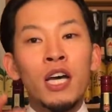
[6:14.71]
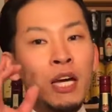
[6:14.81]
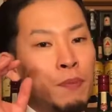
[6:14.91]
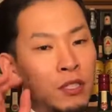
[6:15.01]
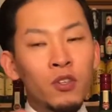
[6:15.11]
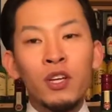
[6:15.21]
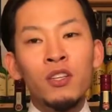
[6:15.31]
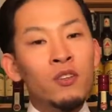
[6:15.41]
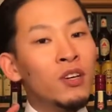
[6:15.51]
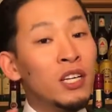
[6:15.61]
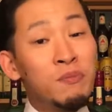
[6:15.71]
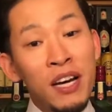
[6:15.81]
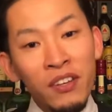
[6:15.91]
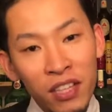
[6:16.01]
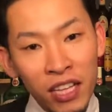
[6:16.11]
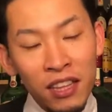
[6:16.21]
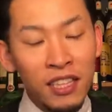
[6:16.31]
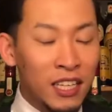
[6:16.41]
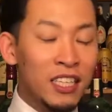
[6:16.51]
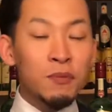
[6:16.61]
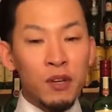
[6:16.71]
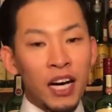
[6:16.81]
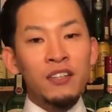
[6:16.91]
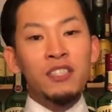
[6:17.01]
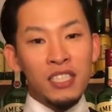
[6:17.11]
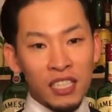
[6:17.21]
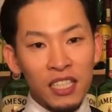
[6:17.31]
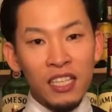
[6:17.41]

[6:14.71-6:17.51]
やっぱストレートの方がうまいよねってなるやつもあるし